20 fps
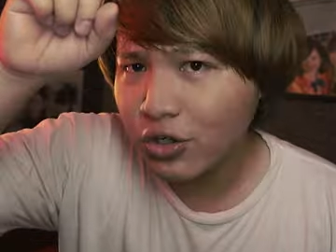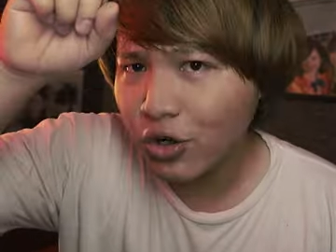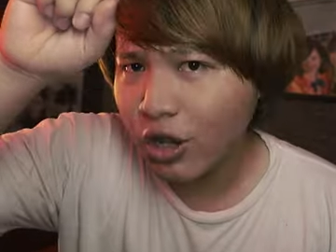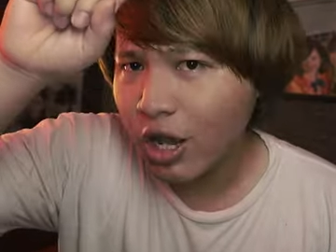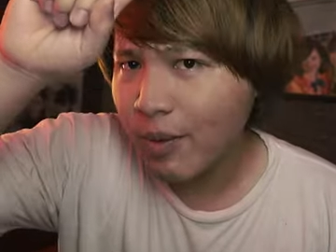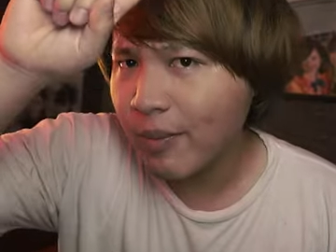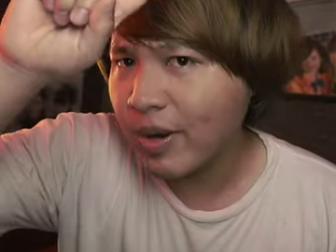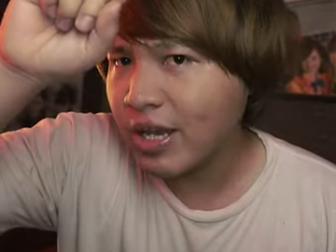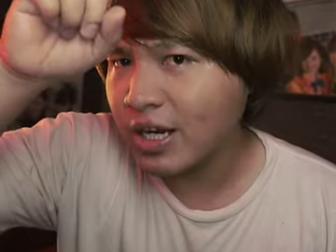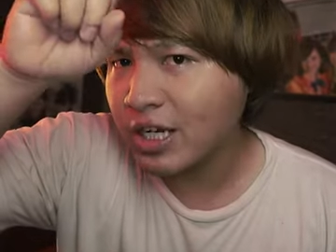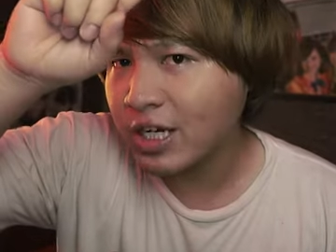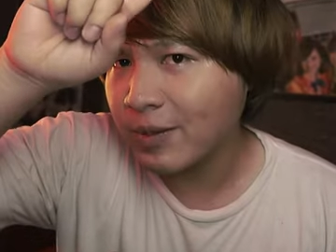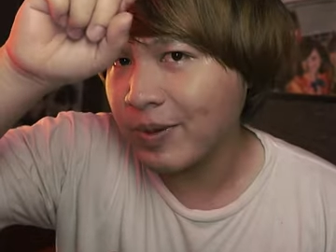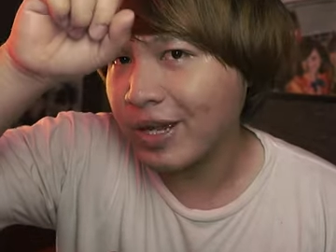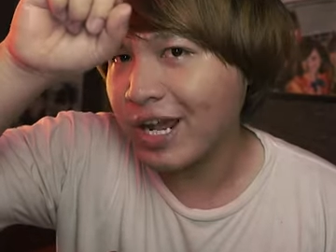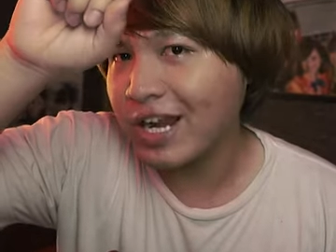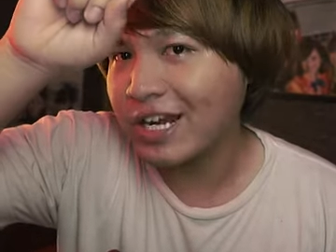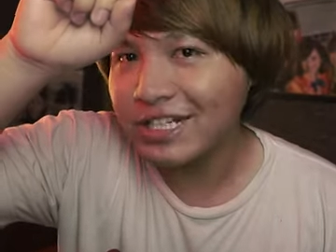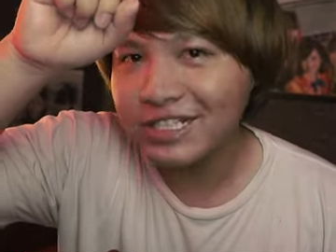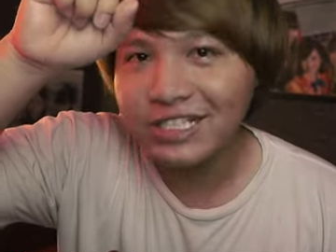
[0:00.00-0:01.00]
drama yang
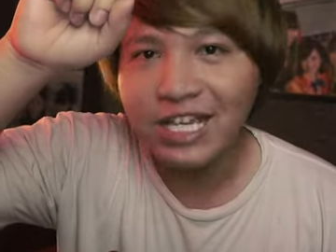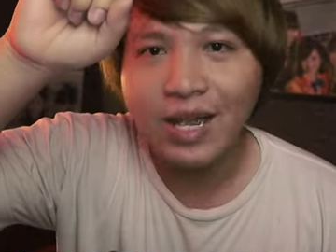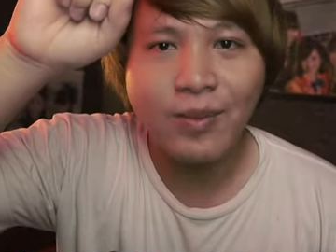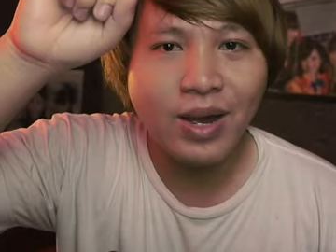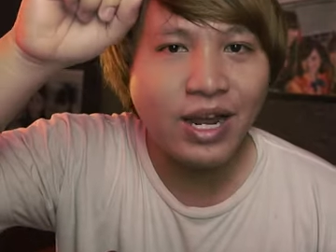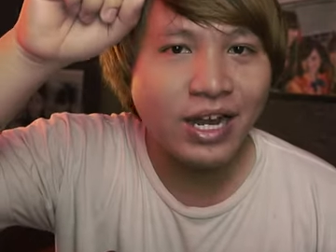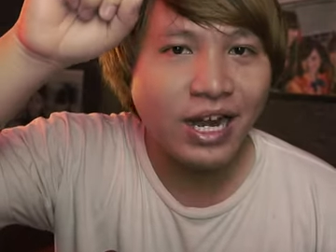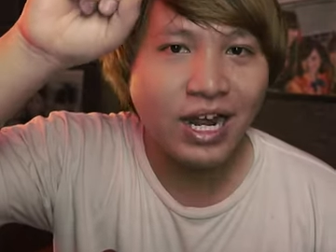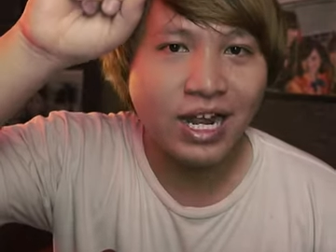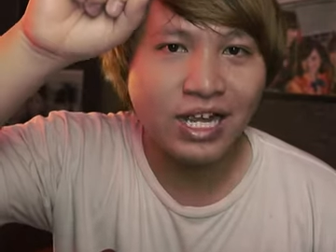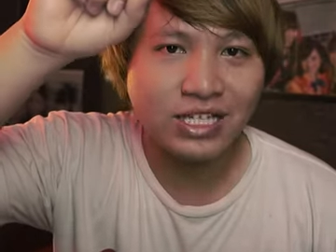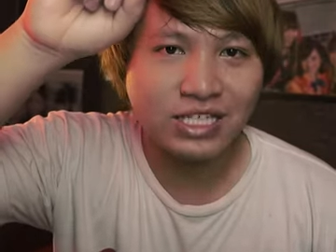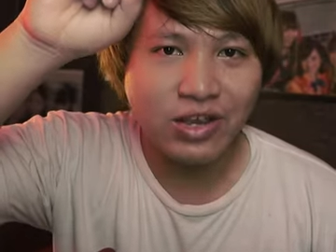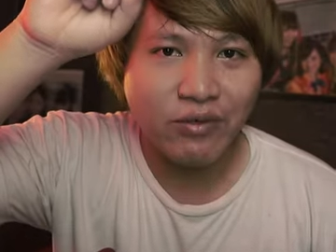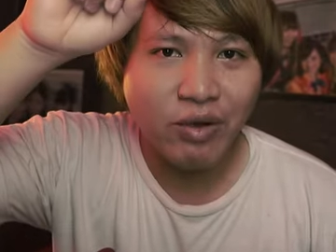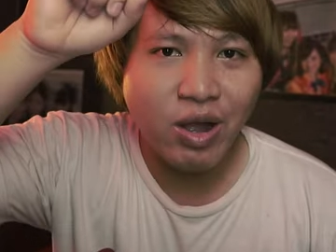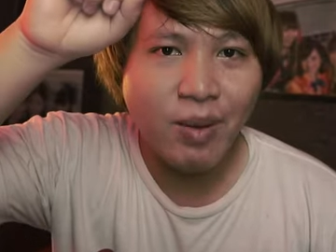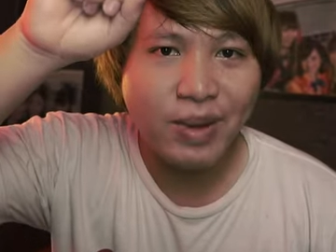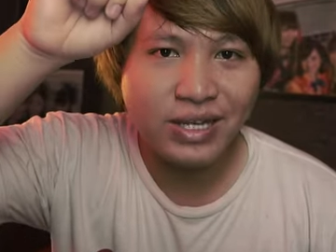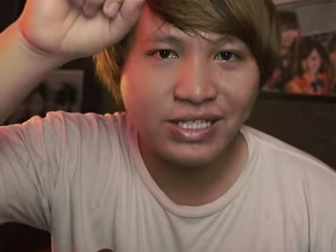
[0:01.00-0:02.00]
diperanin sama
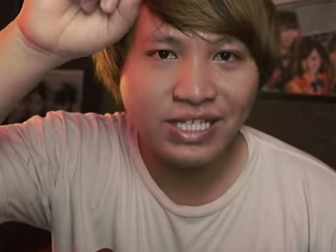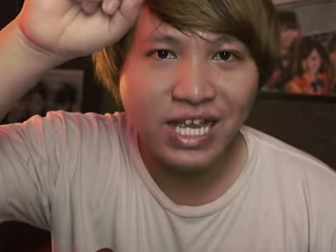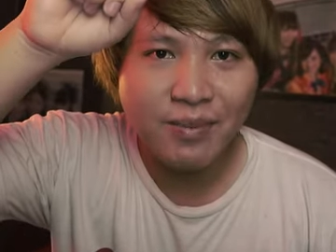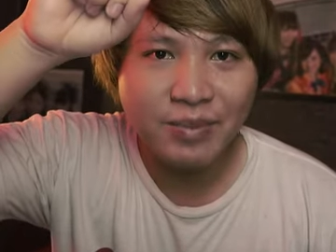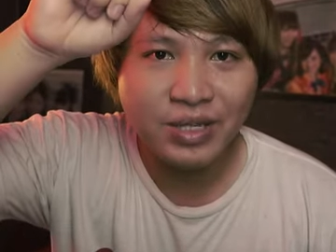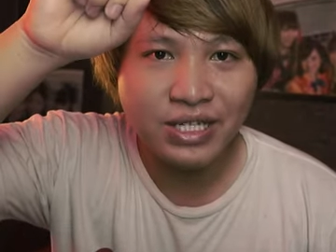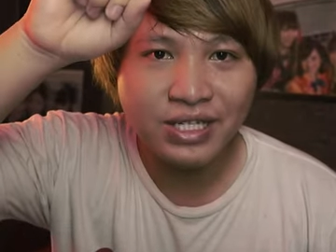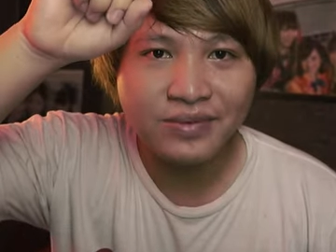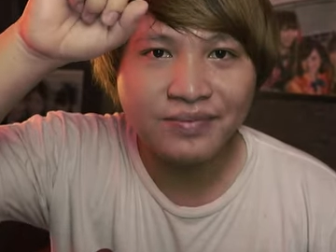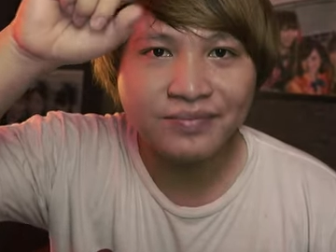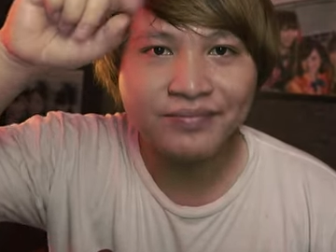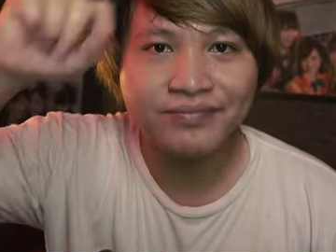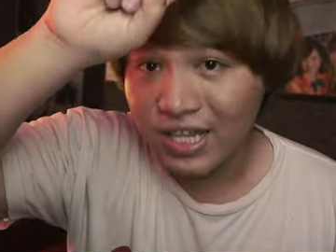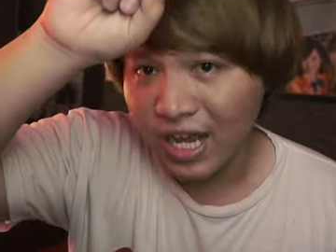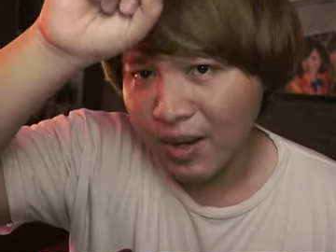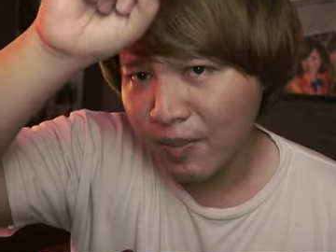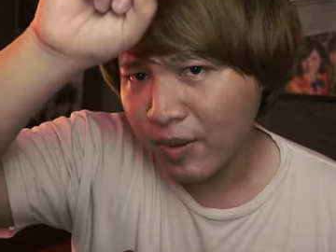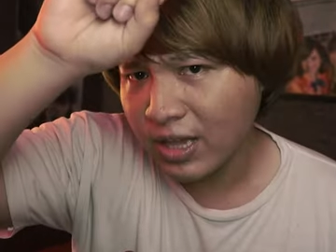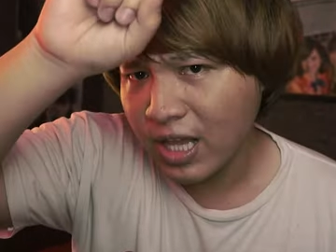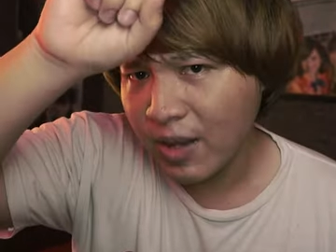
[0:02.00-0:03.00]
Nagasawa Masami.
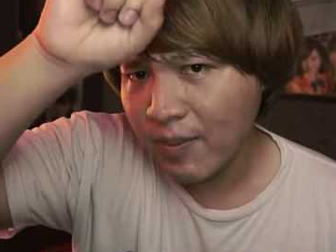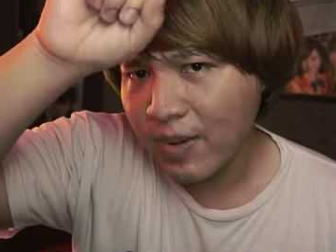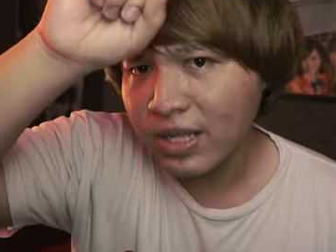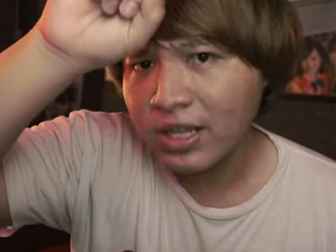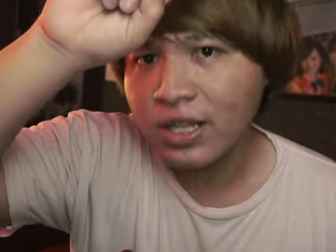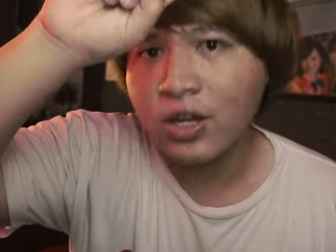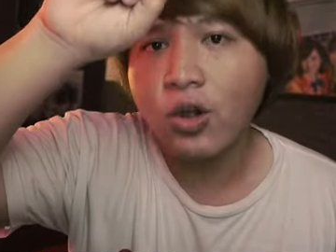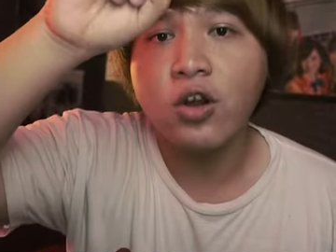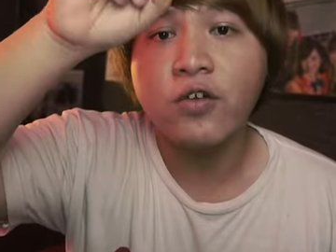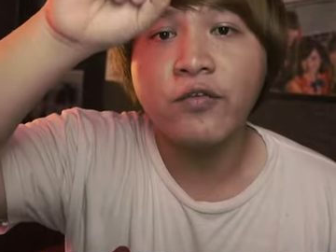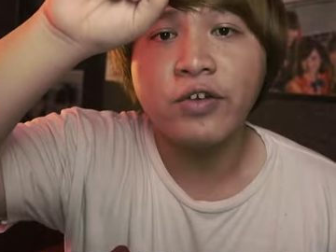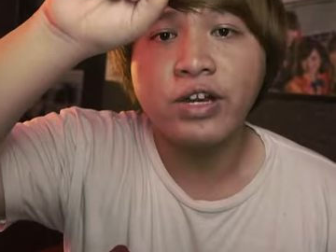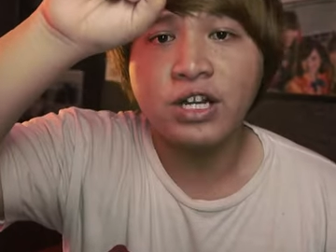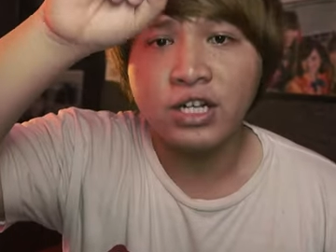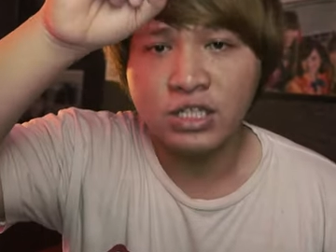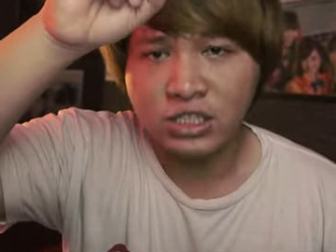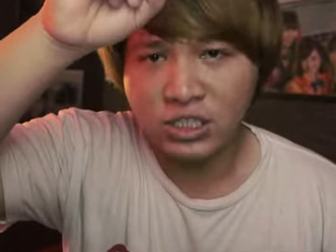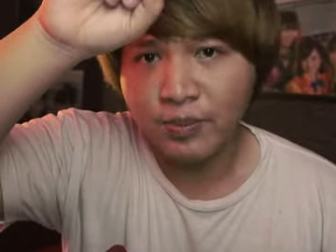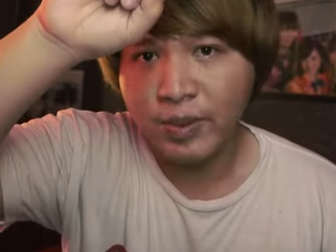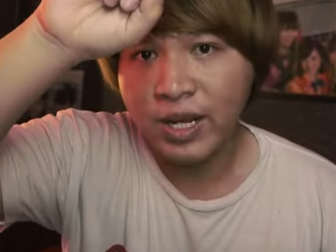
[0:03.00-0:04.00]
Yang pertama The
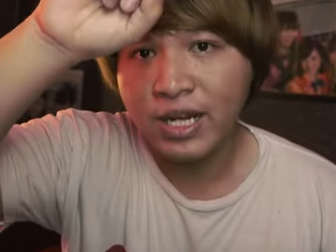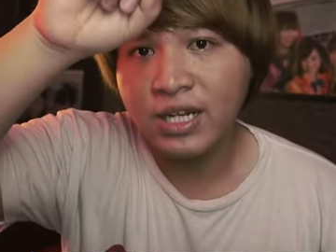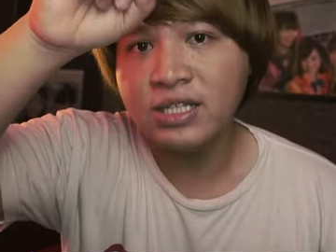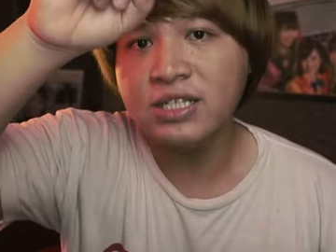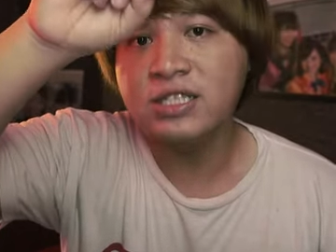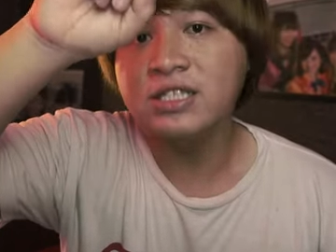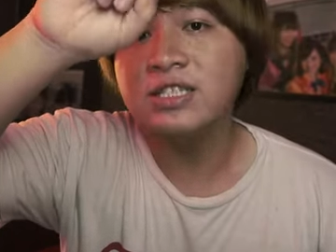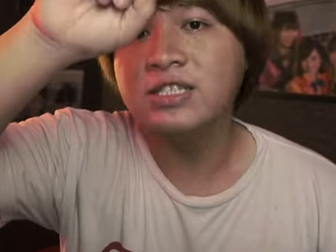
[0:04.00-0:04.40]
Confidence Man